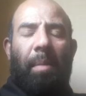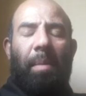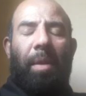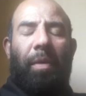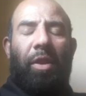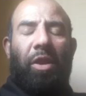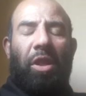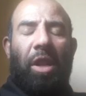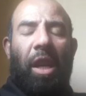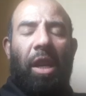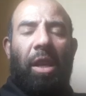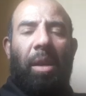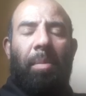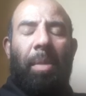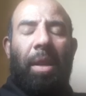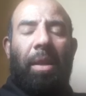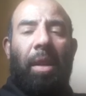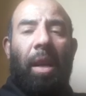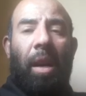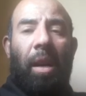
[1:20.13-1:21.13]
مفيش اي
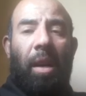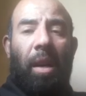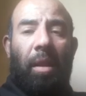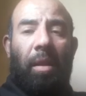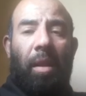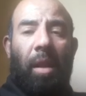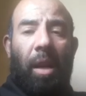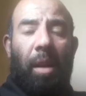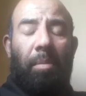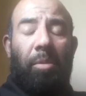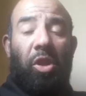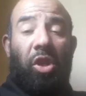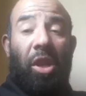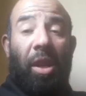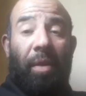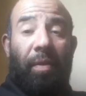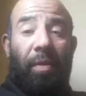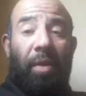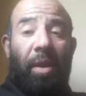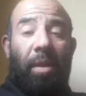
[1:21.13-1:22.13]
مادة خضرة مش
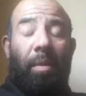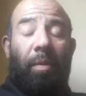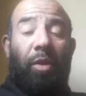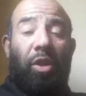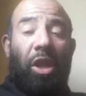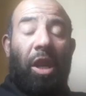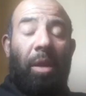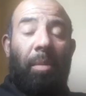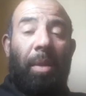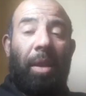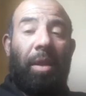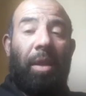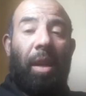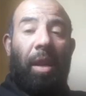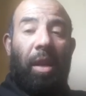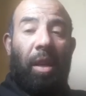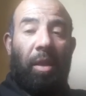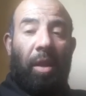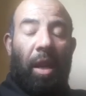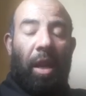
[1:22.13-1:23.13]
جافة مفيش اي مادة
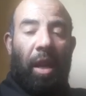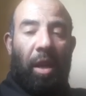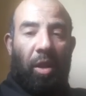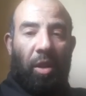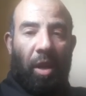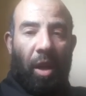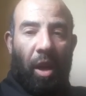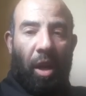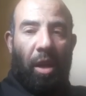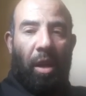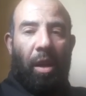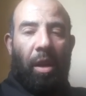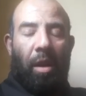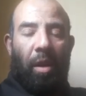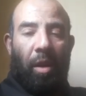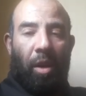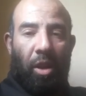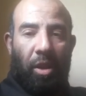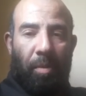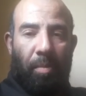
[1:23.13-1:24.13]
خضرة يعني طرية
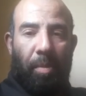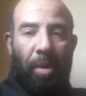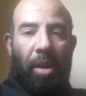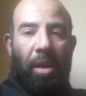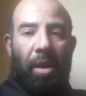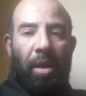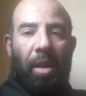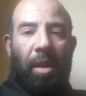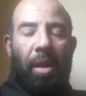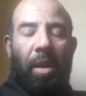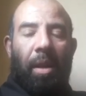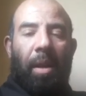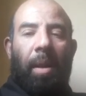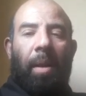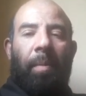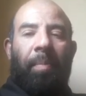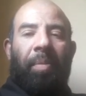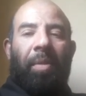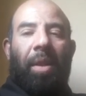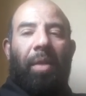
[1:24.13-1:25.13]
رطبة
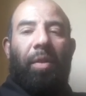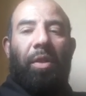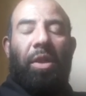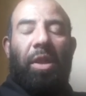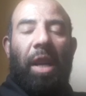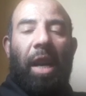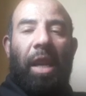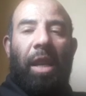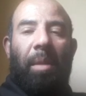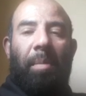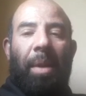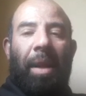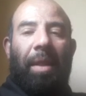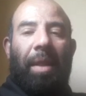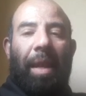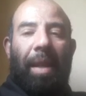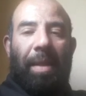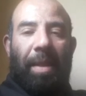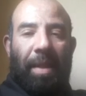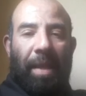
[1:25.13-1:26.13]
مفيش اي
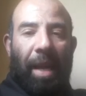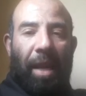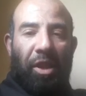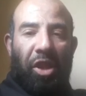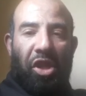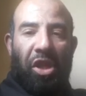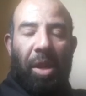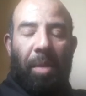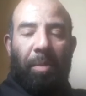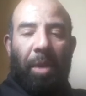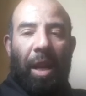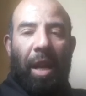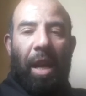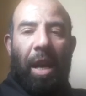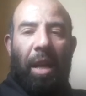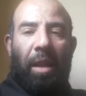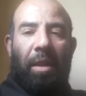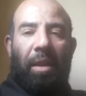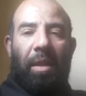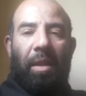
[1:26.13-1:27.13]
مادة لسه حششها من
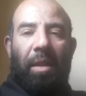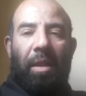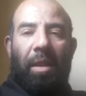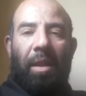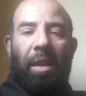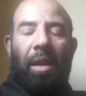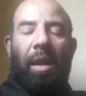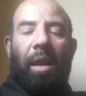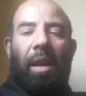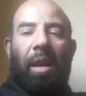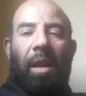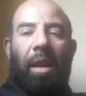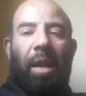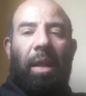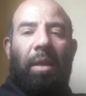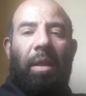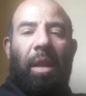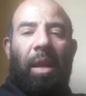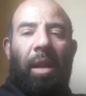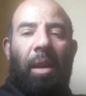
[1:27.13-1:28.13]
الارض
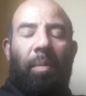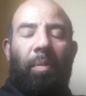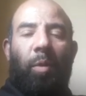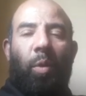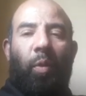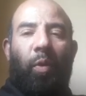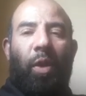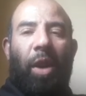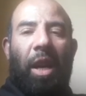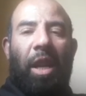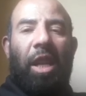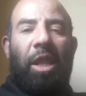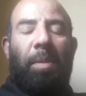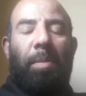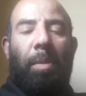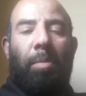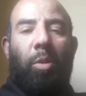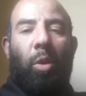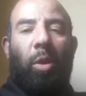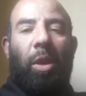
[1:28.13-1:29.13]
خضراء وفيها
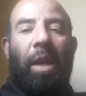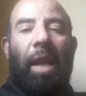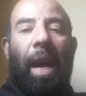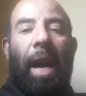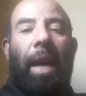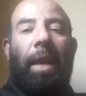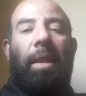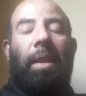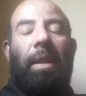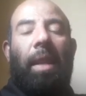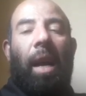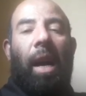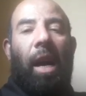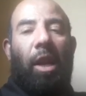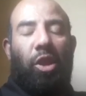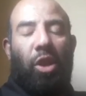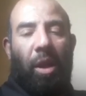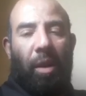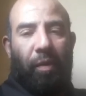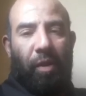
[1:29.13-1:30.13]
نسبة بروتين
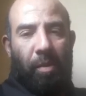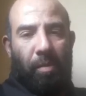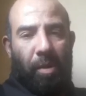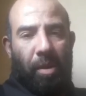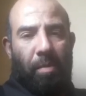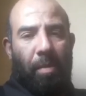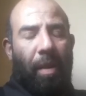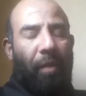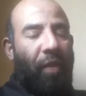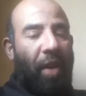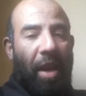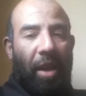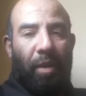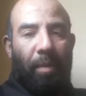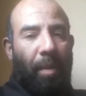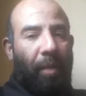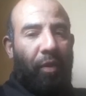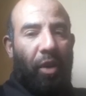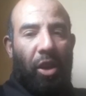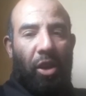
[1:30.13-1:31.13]
حتى 10%
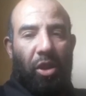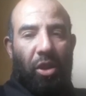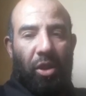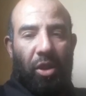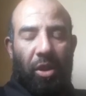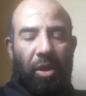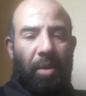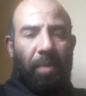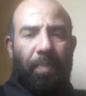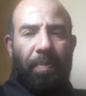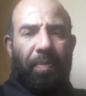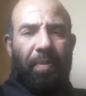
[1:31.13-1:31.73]
ما فيش